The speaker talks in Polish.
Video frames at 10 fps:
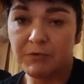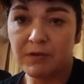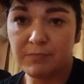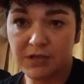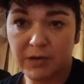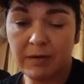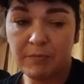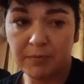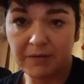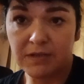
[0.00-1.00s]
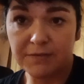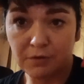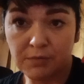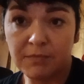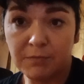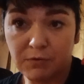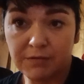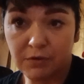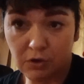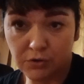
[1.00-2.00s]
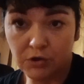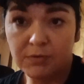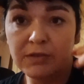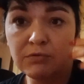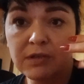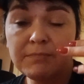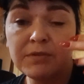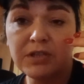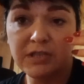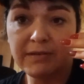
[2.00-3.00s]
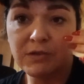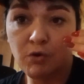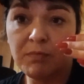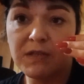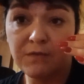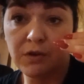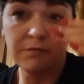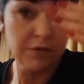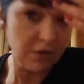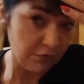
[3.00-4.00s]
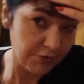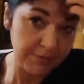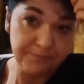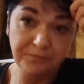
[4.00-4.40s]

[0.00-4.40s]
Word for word: które by chciała poprawić w swoim na przykład wyglądzie lub na których by się chciała skupić w swoim wyglądzie.